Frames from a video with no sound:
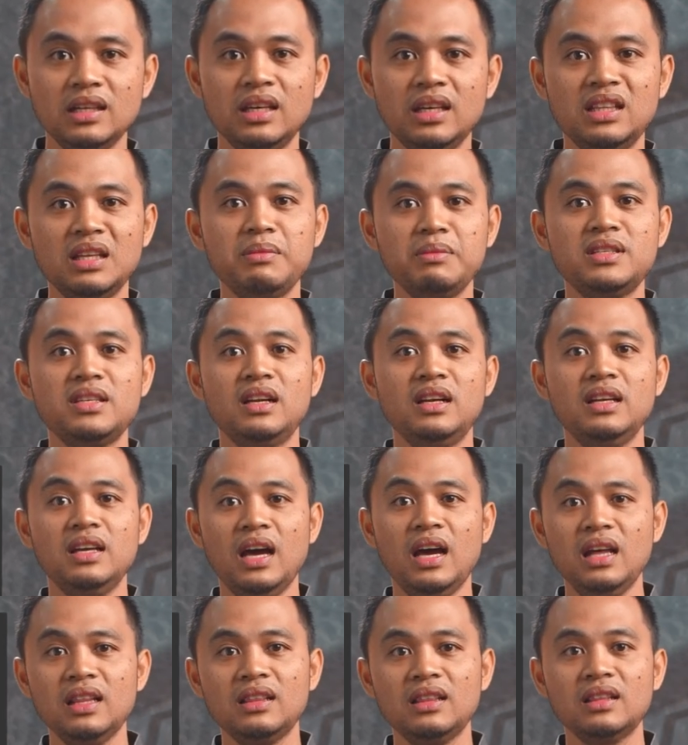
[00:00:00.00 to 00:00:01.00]
kita bisa
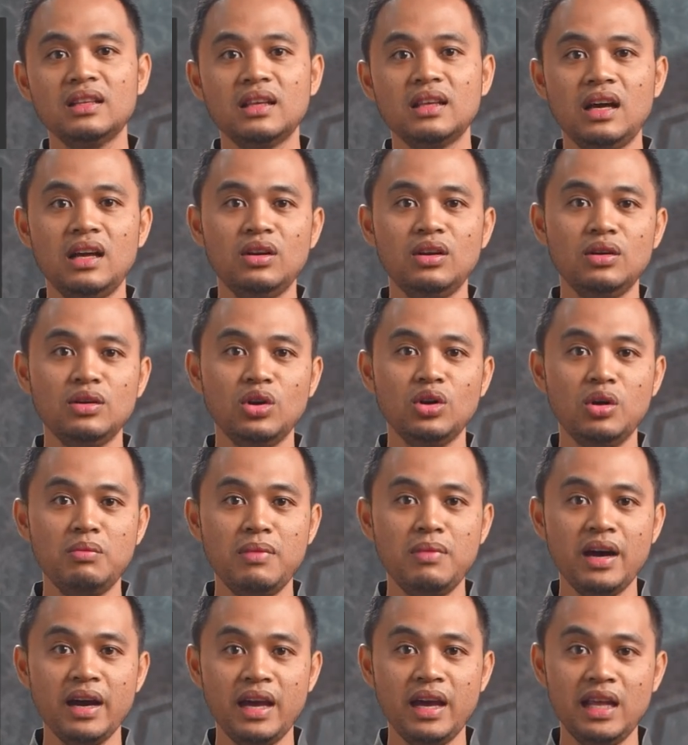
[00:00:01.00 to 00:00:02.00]
lihat kalau
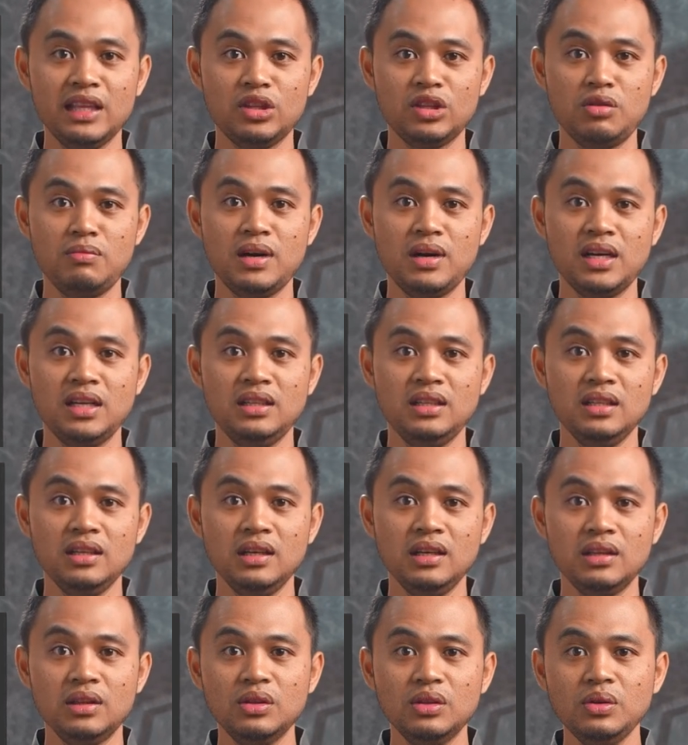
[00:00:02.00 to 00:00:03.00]
gelombang
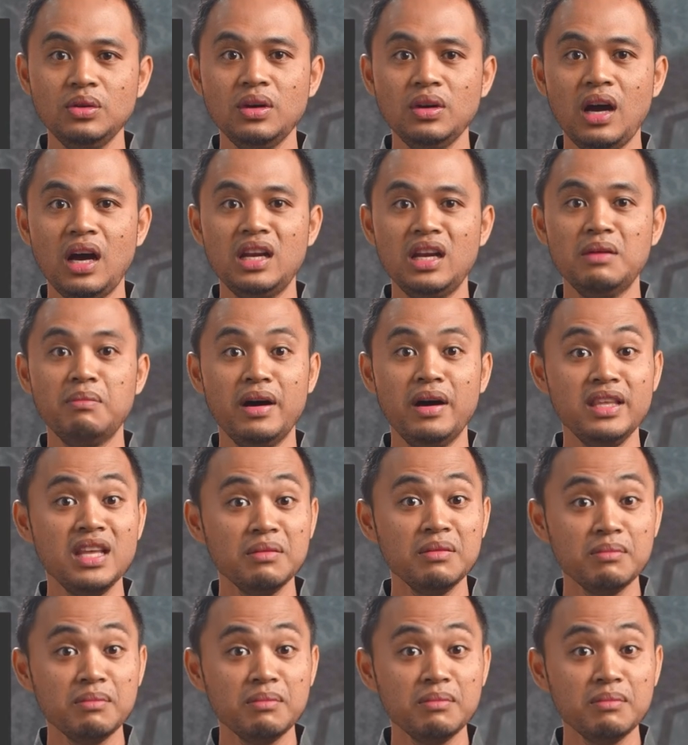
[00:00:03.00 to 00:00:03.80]
elektromagnetik itu ada banyak